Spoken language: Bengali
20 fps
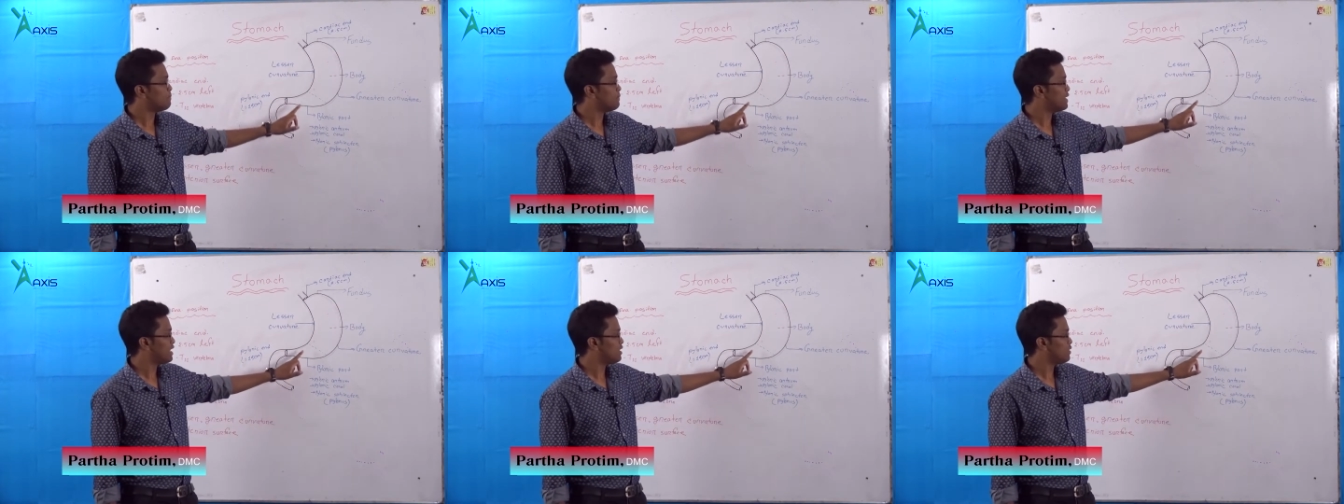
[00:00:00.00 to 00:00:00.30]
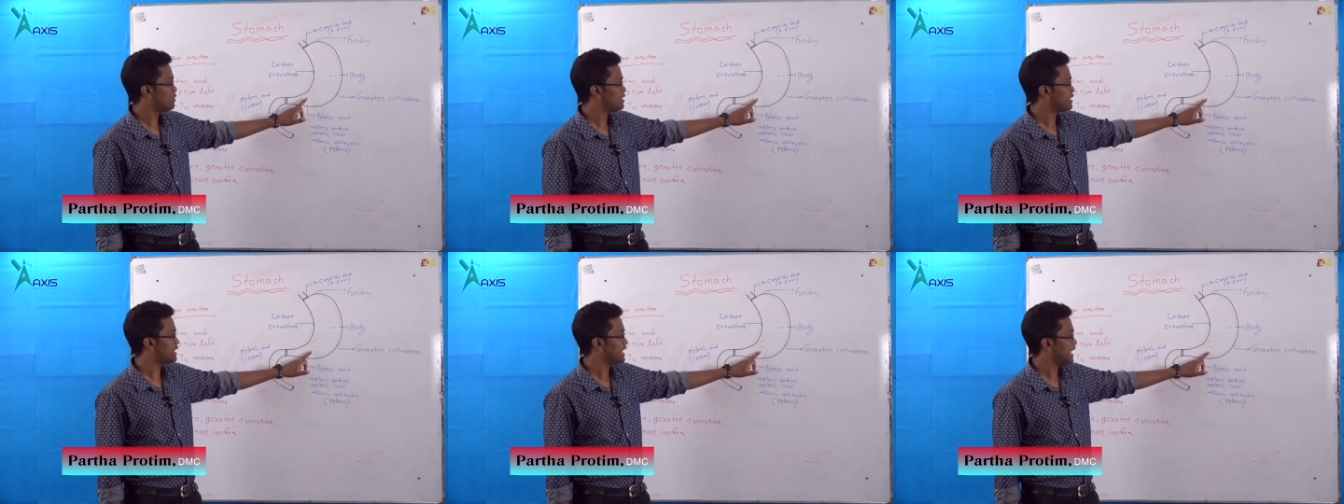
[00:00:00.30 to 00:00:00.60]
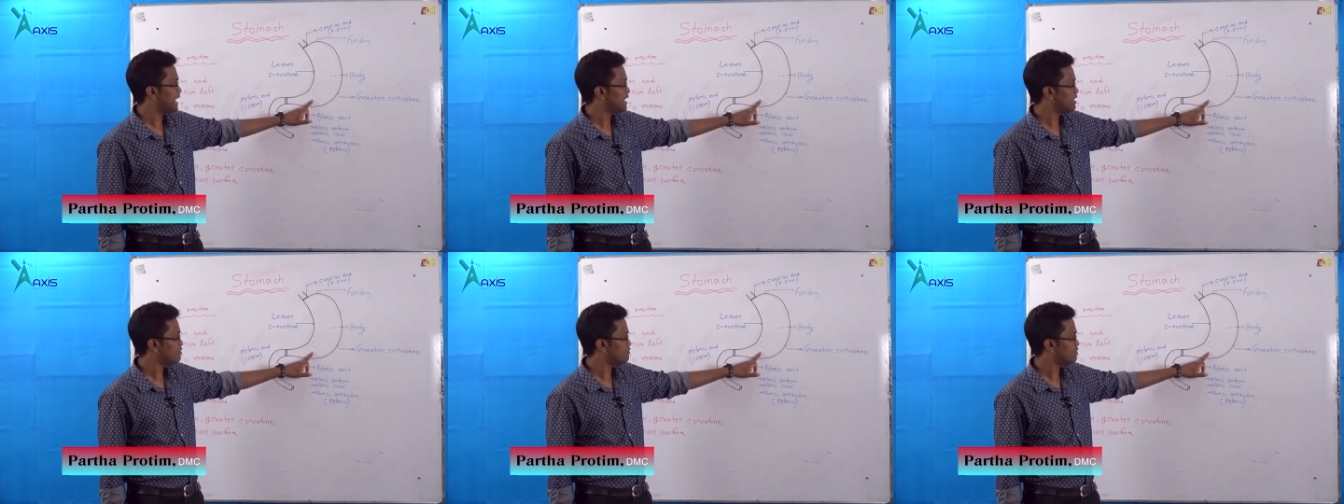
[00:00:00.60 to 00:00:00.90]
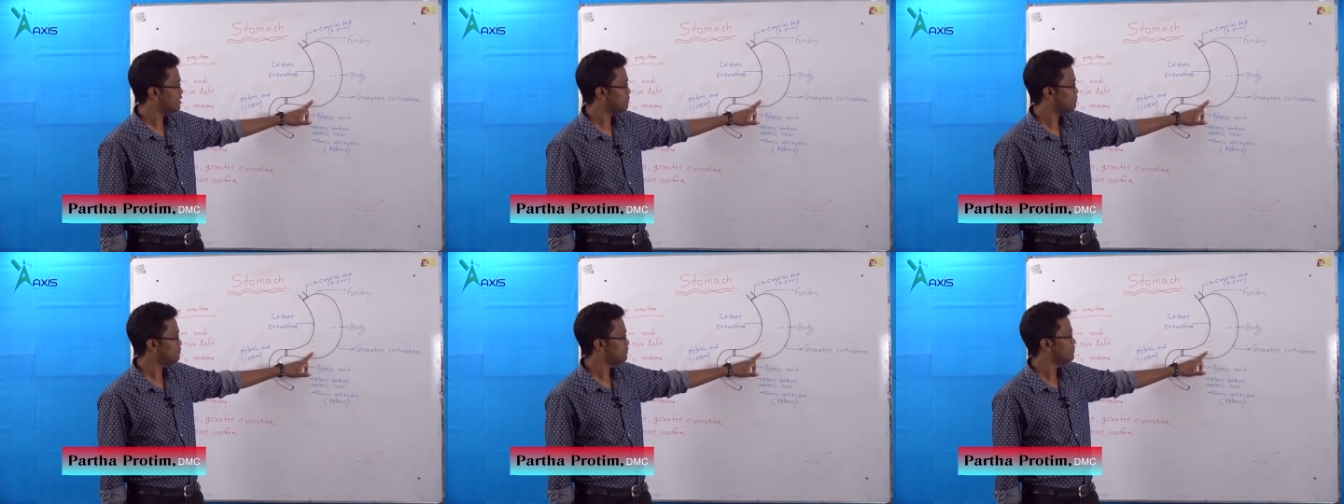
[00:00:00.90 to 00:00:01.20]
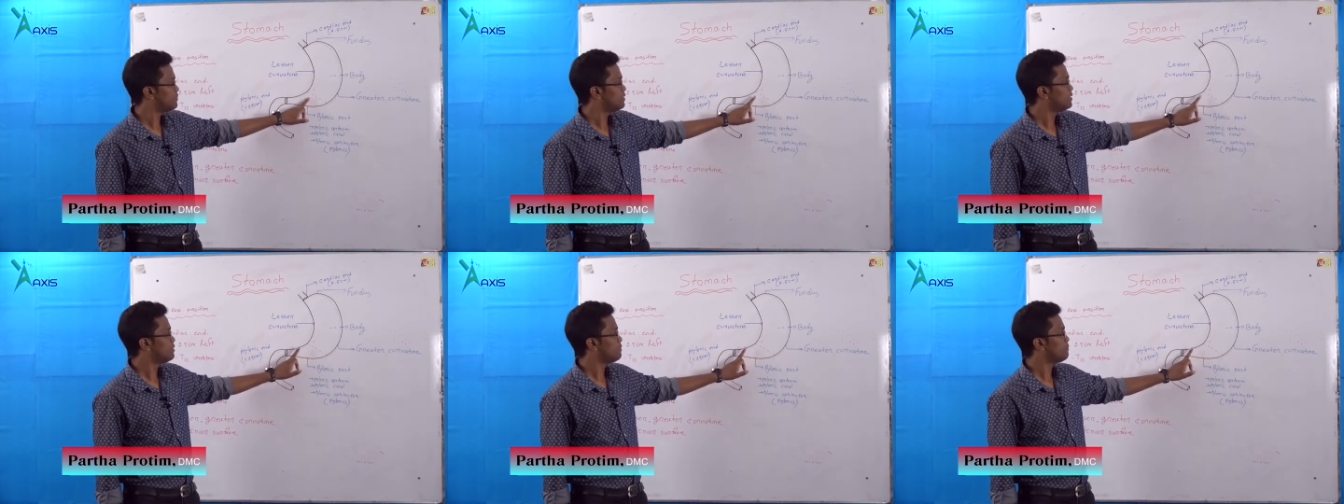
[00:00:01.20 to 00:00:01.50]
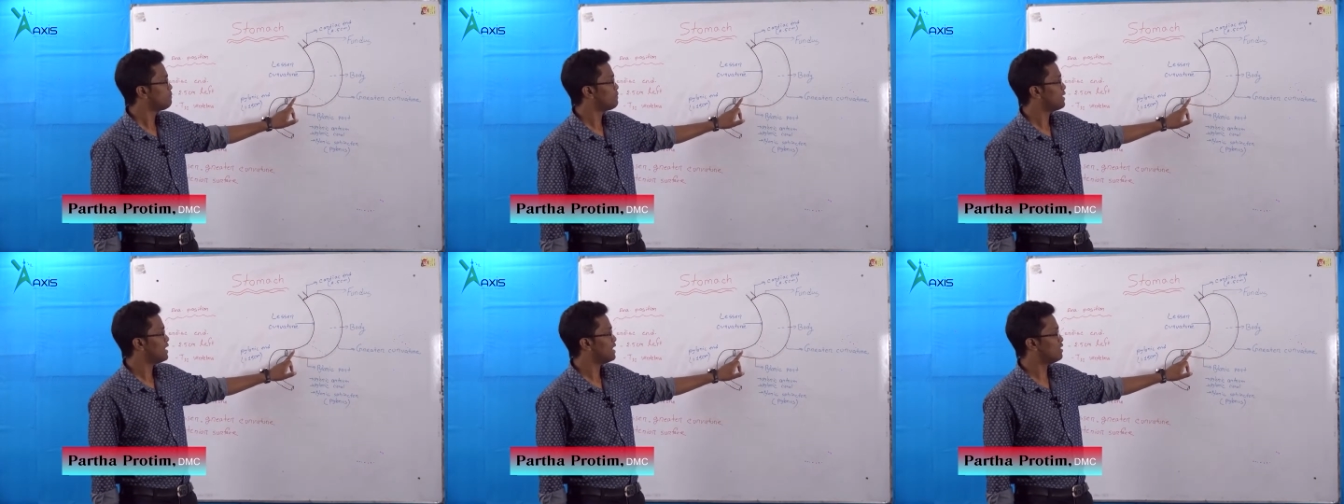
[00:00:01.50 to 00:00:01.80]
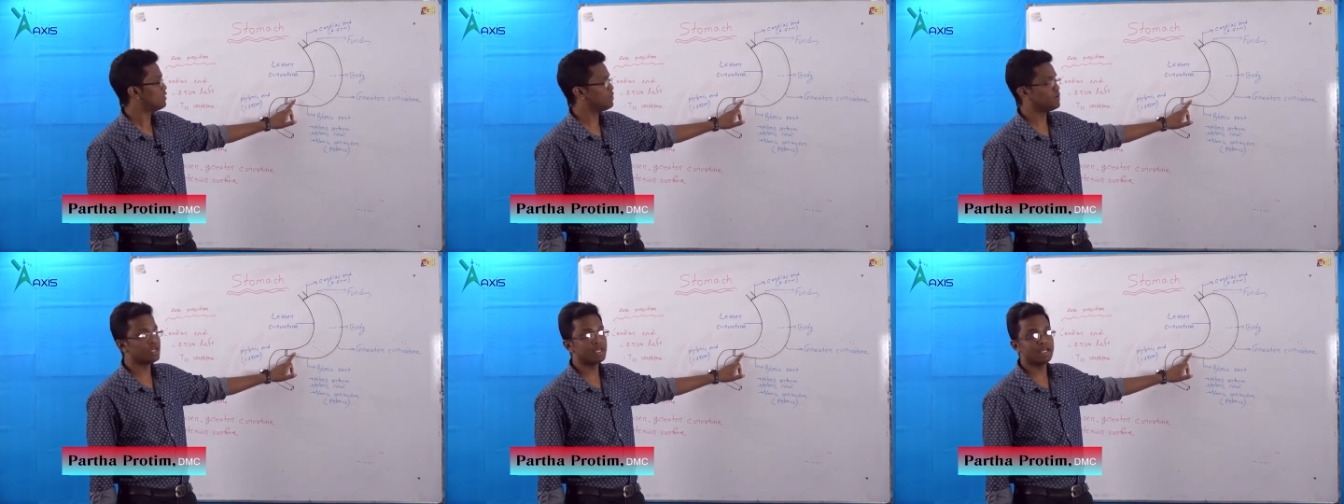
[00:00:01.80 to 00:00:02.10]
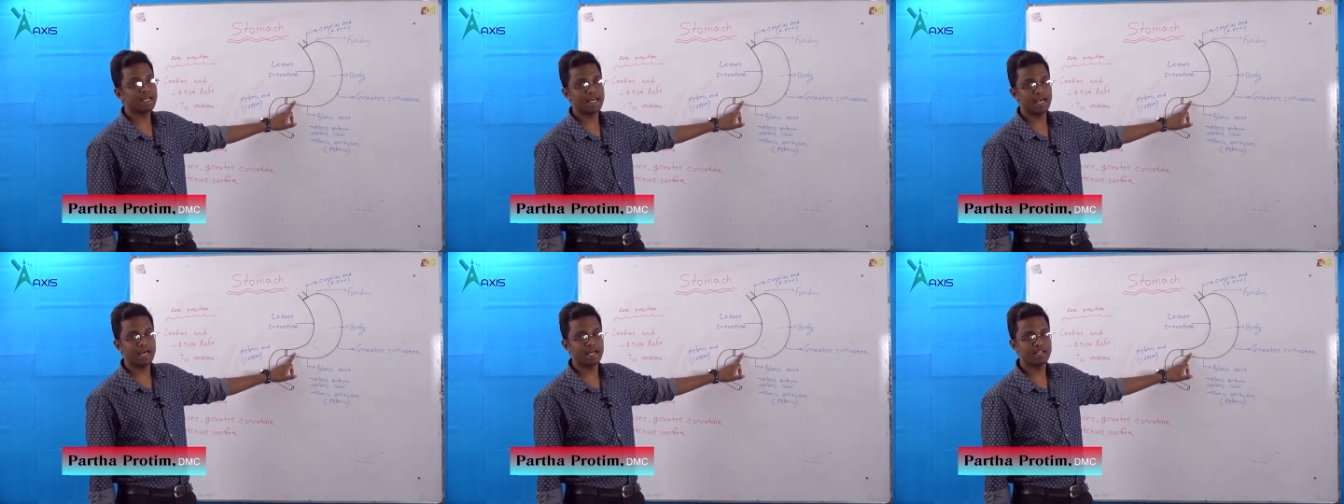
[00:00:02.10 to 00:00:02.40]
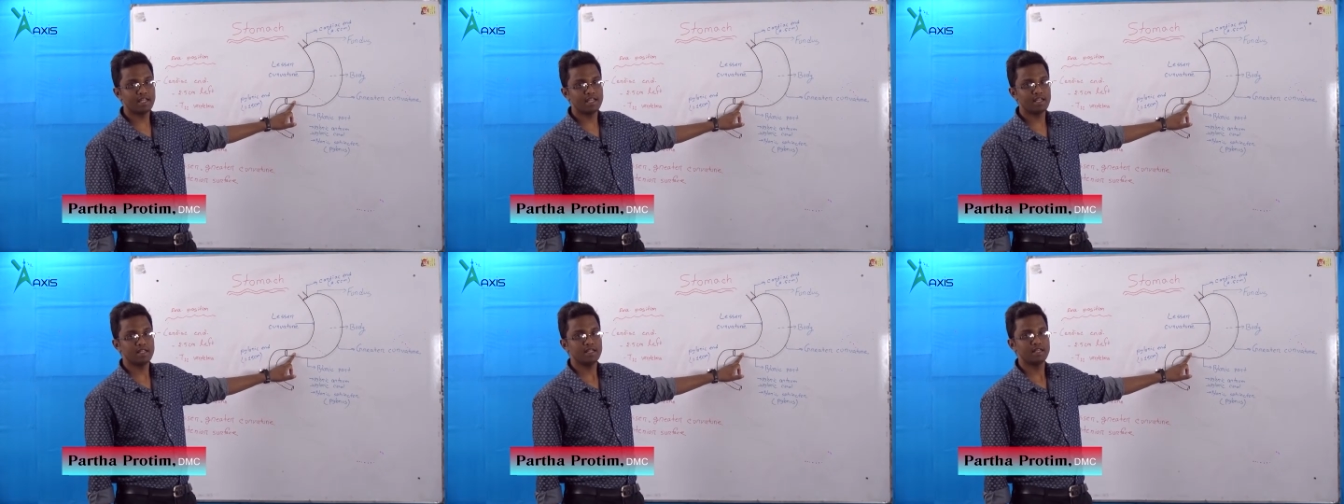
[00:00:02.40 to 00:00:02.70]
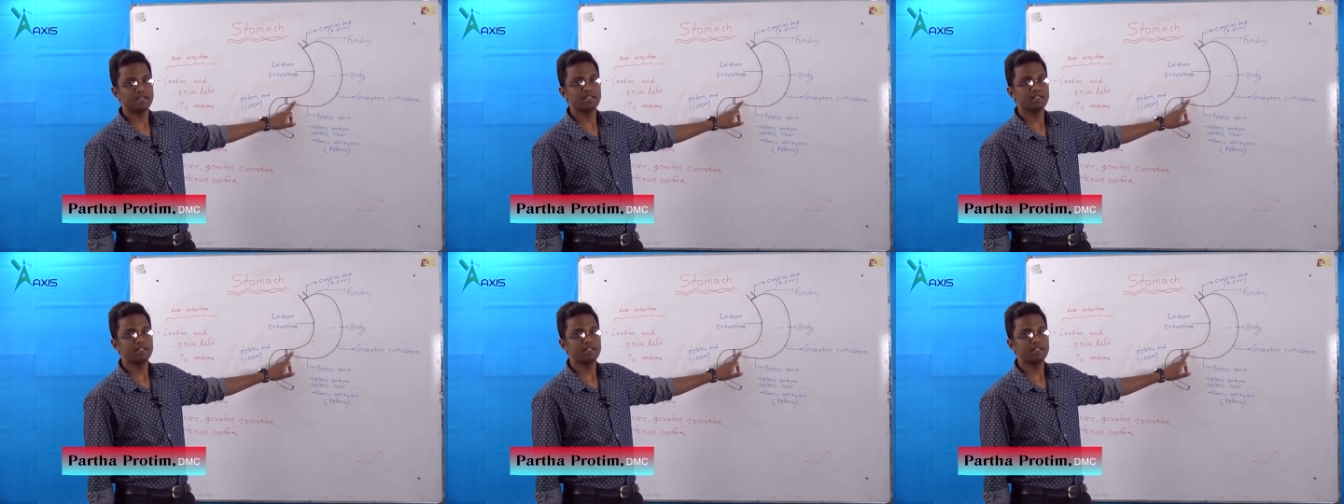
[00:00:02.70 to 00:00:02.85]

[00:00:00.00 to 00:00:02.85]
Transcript: পাইলোরিক অ্যান্ট্রাম পাইলোরিক ক্যানেল